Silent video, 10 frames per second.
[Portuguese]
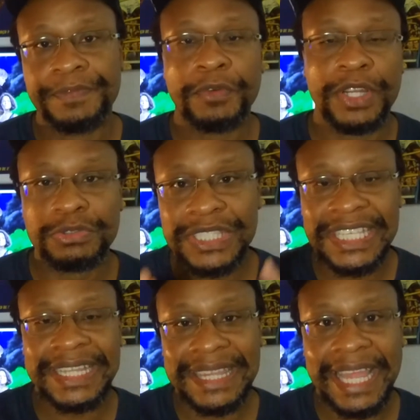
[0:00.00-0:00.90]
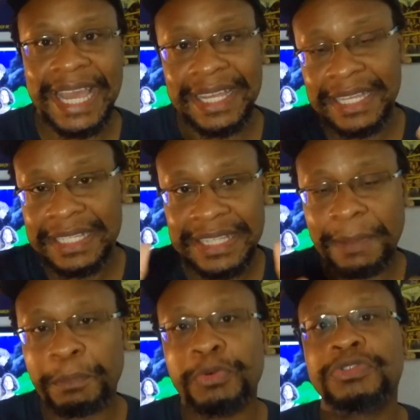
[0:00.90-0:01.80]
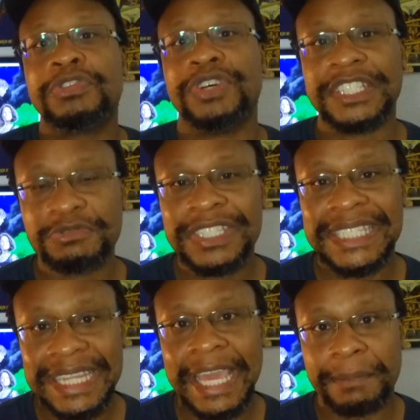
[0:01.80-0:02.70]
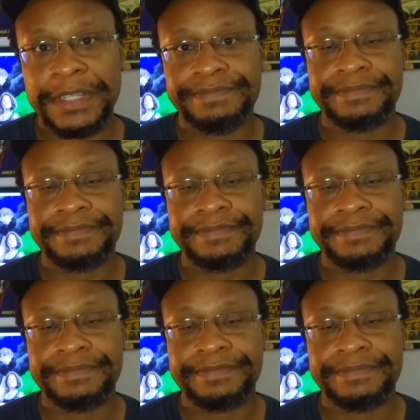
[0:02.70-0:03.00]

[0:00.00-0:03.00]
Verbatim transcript: quando sentar na poltrona do cinema.